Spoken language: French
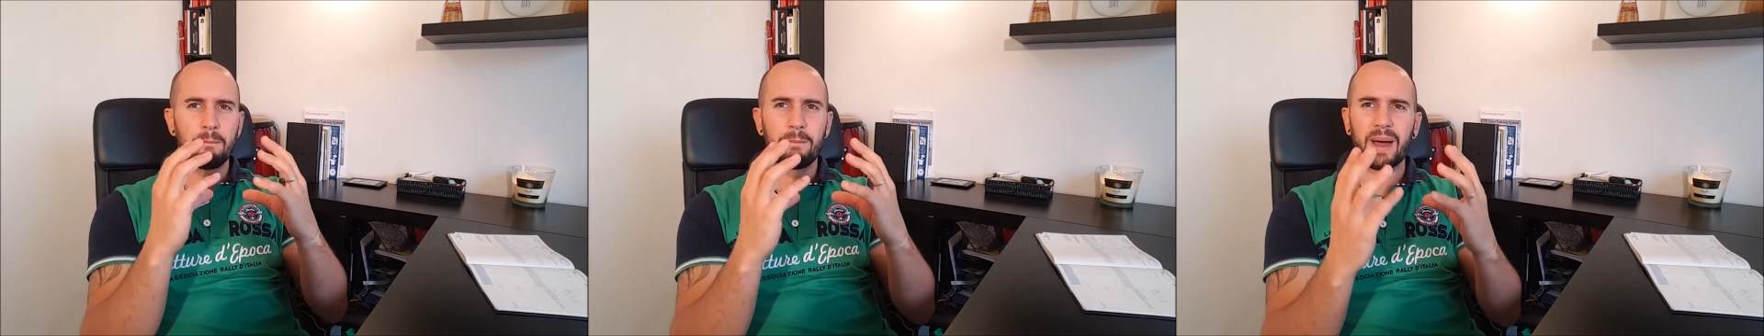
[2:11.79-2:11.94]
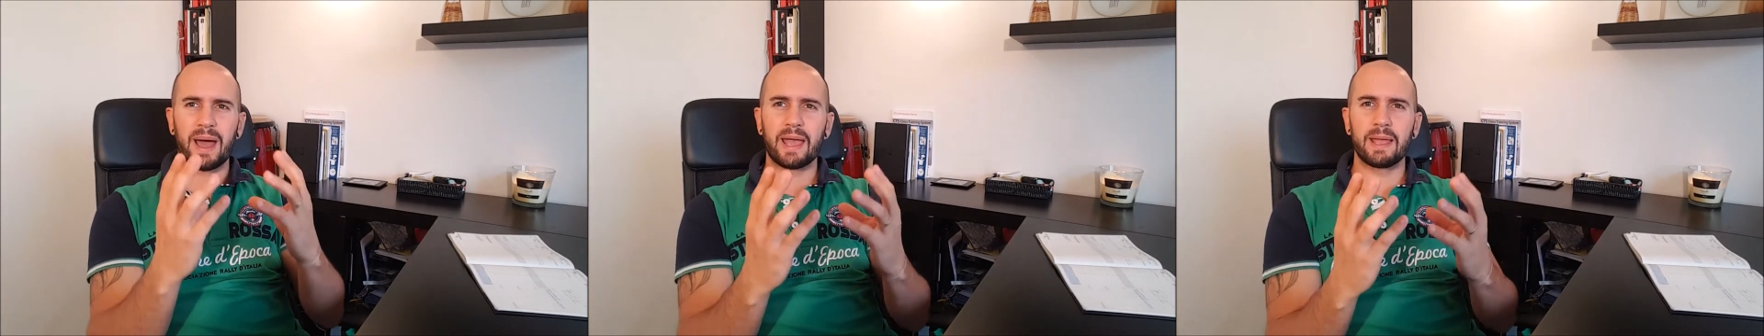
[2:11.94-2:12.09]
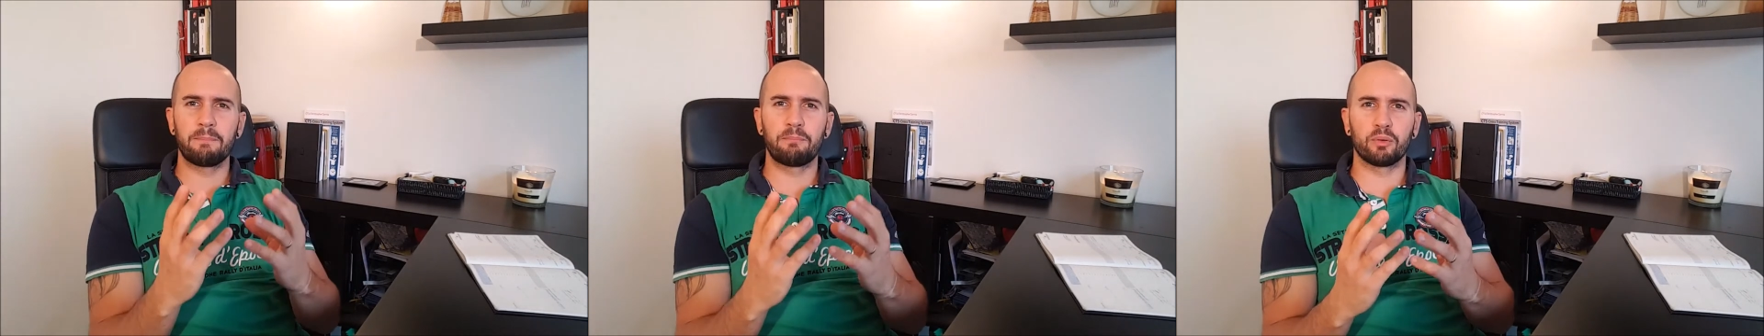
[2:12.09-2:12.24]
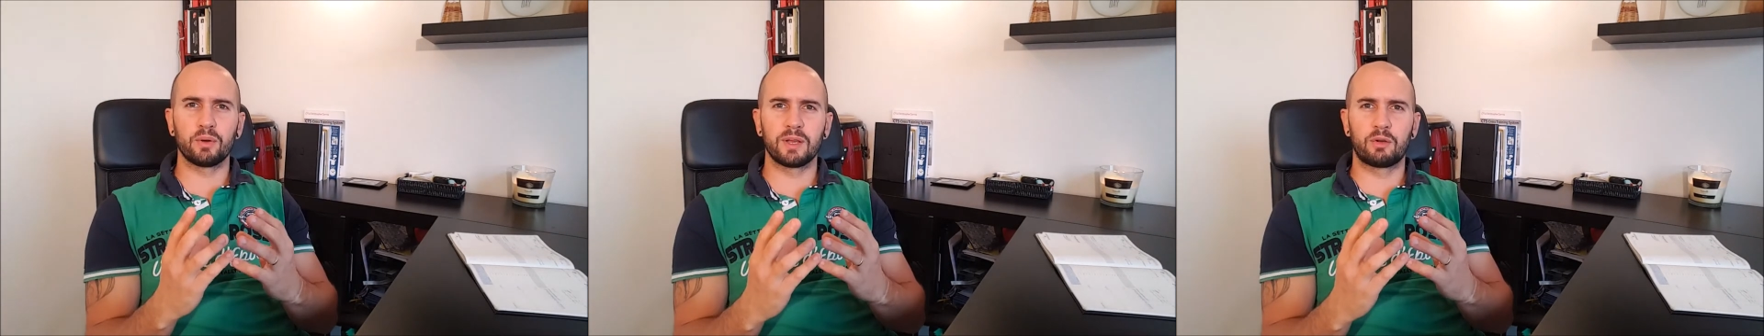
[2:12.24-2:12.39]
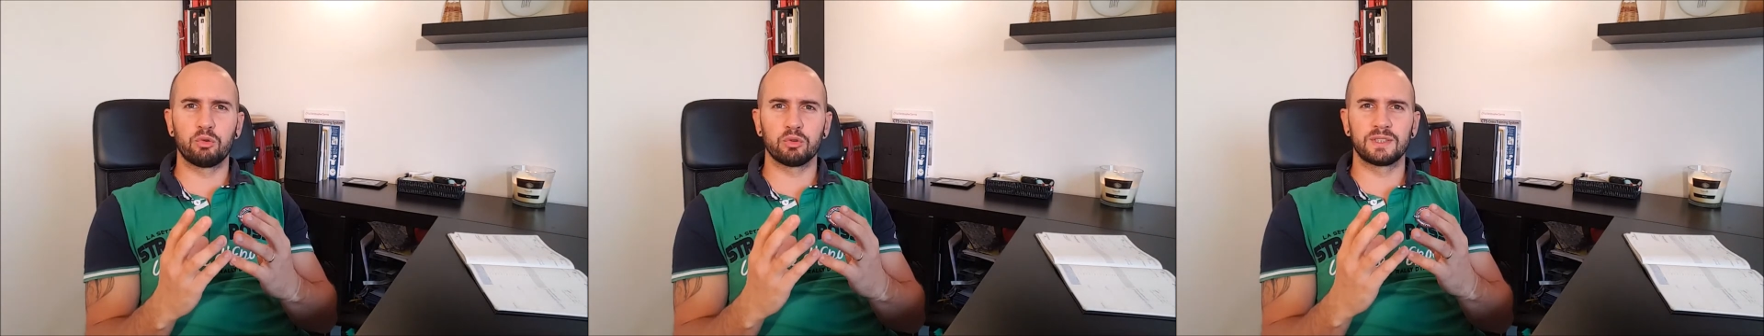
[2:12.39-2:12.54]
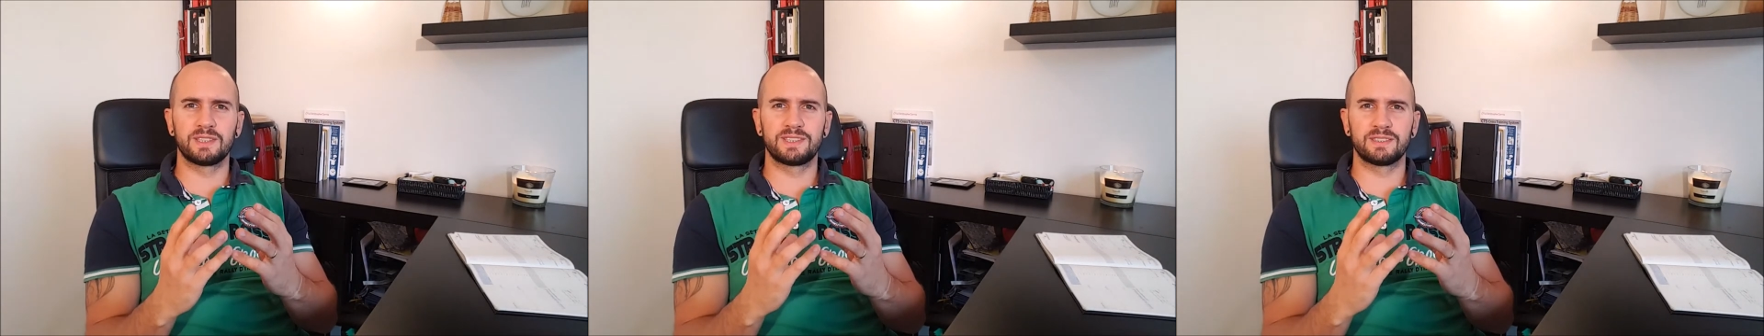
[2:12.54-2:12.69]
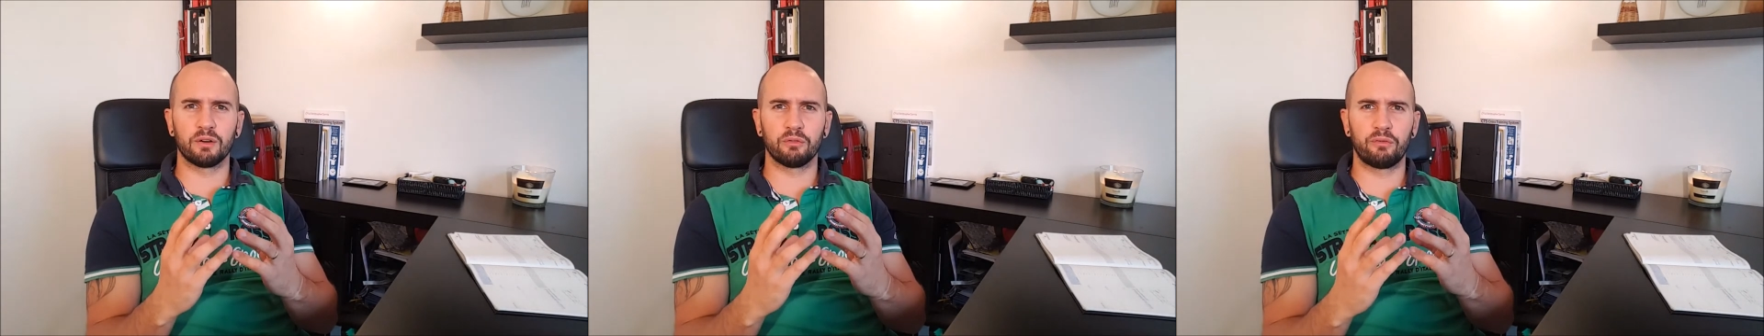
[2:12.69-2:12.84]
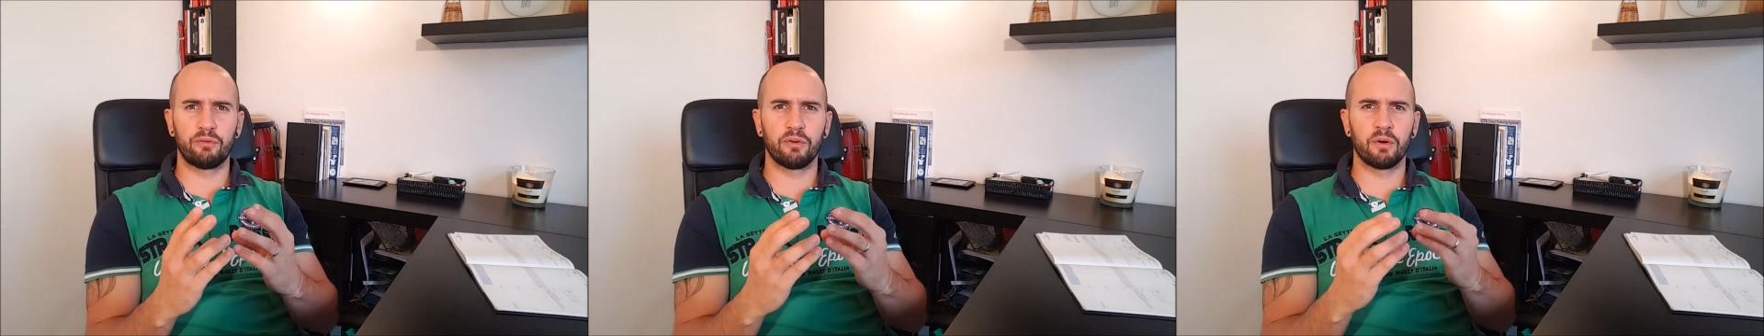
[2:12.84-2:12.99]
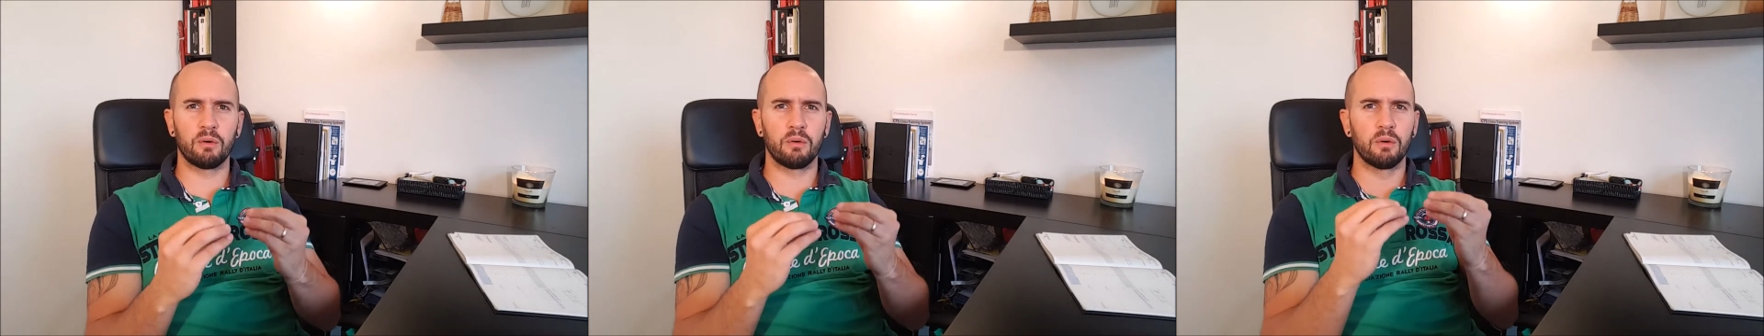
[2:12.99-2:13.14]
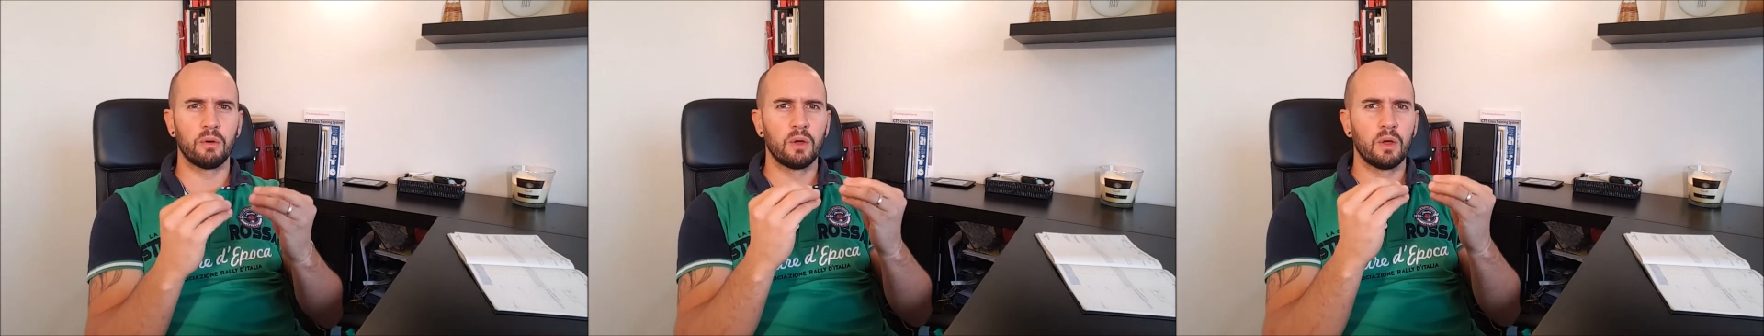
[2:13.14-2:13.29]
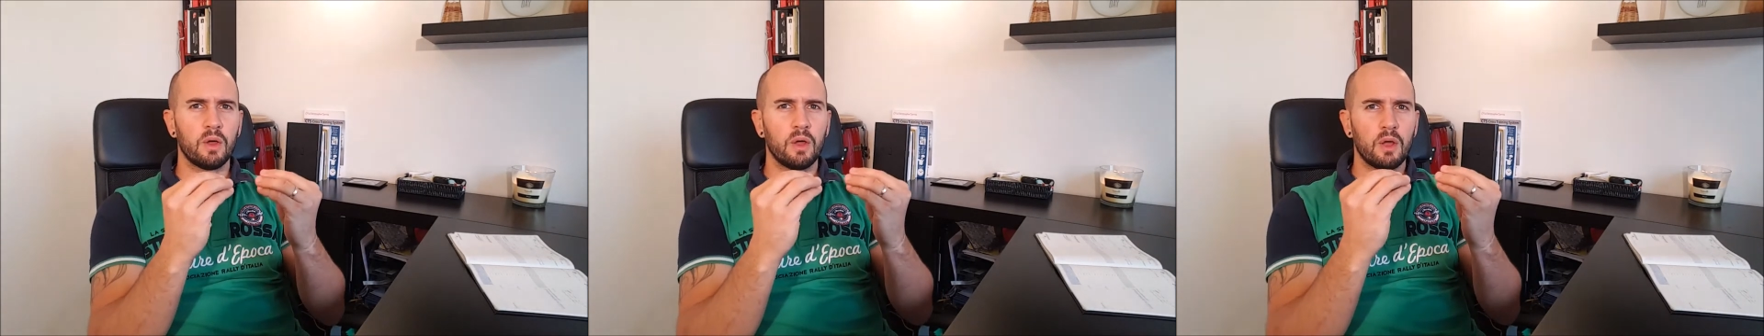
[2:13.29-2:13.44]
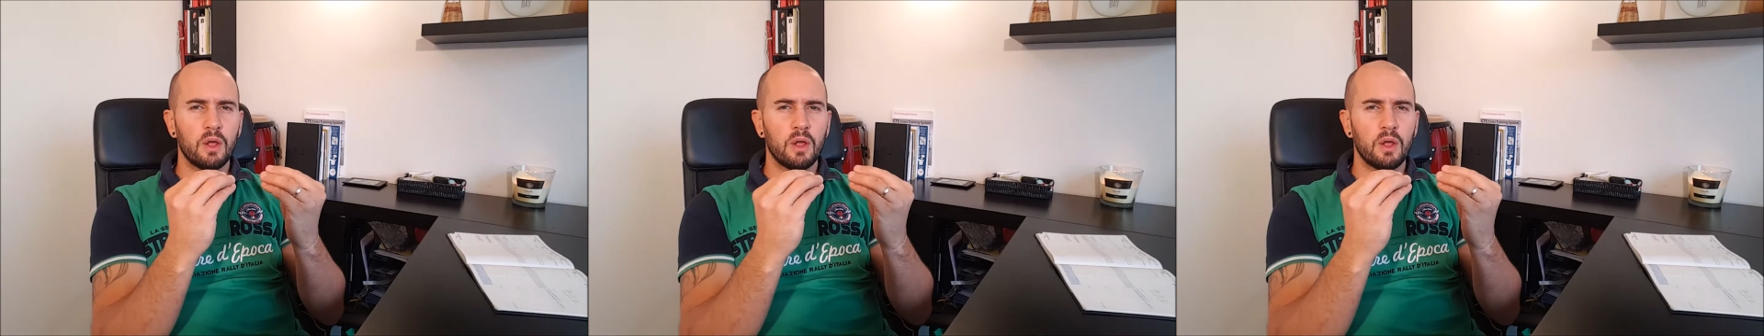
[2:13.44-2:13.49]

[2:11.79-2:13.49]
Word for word: Pareil pour les cours des enfants,